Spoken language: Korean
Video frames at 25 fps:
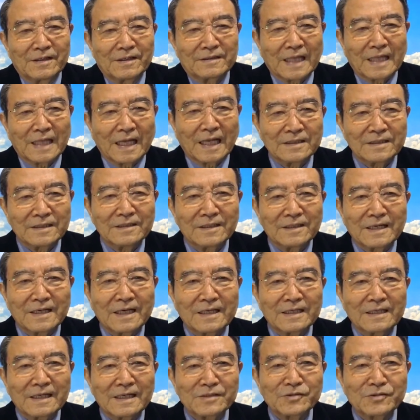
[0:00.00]
다른
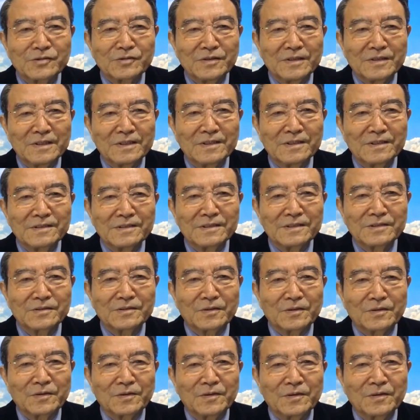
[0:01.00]
역할을 할 수 있는
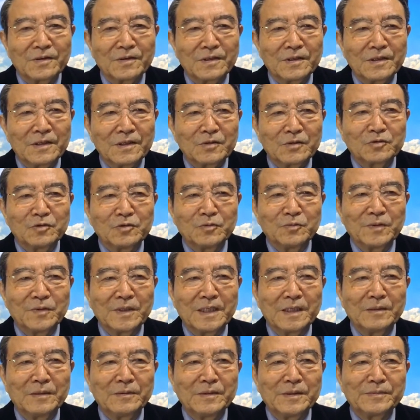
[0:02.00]
것이죠.
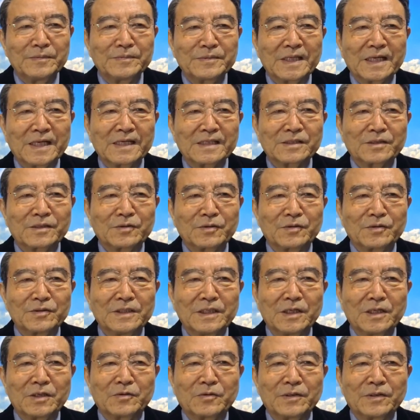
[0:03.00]
국민의힘 입장에서도
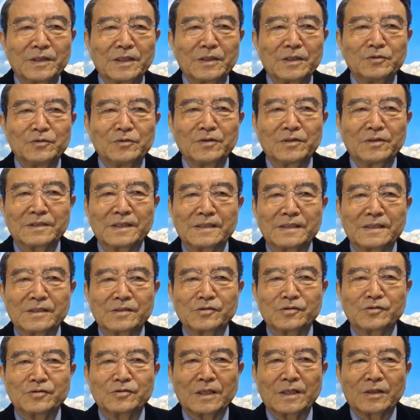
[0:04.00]
여권의 유력
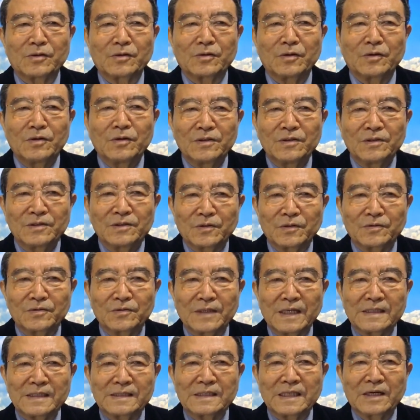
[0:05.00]
대선 주자로
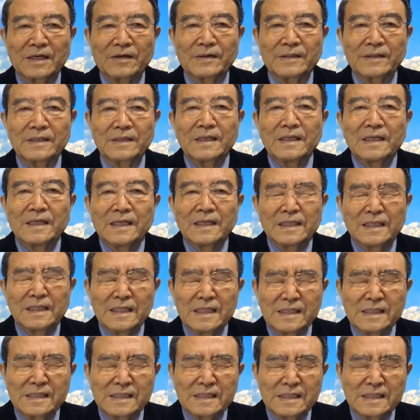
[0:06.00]
떠오른 한 장관을
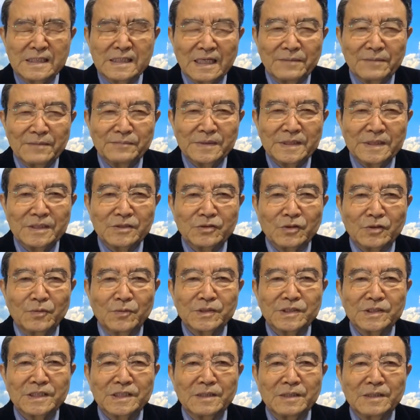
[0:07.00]
일찌감치
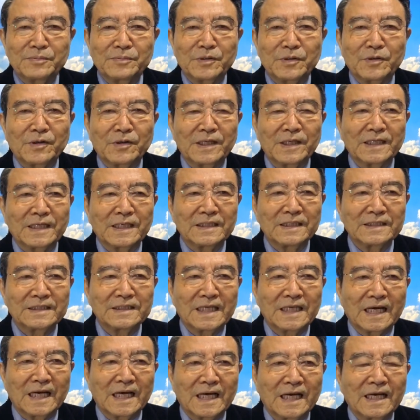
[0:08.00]
소모시킬 필요가
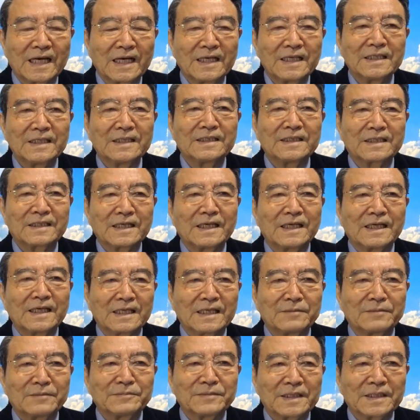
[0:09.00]
있겠느냐 이렇게
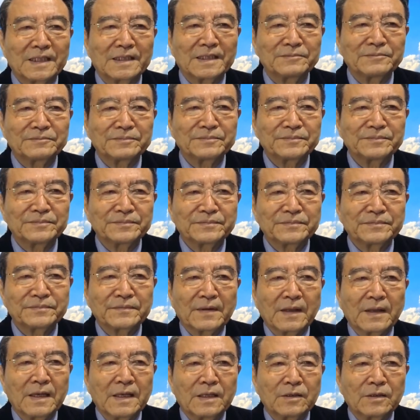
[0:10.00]
얘기합니다.
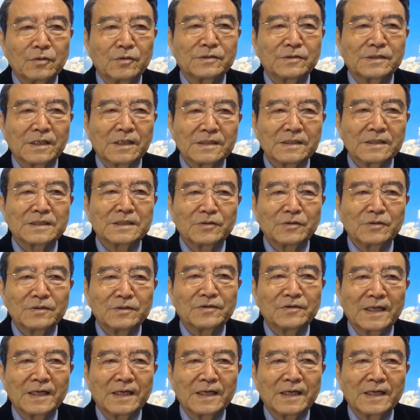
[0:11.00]
또 정치권